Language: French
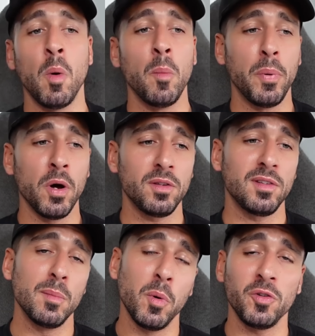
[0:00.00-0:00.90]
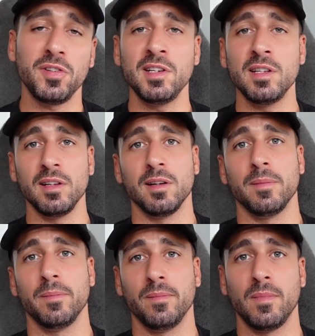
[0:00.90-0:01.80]
mon pote c'est bon signe.
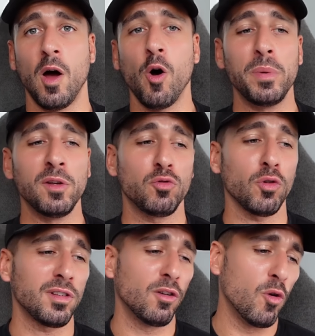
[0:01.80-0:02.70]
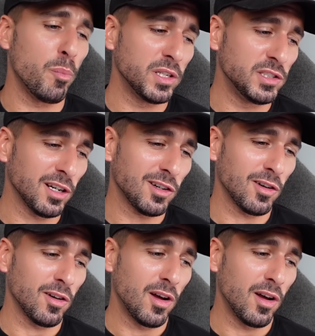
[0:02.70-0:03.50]
Alors bien sûr ça ne veut pas dire que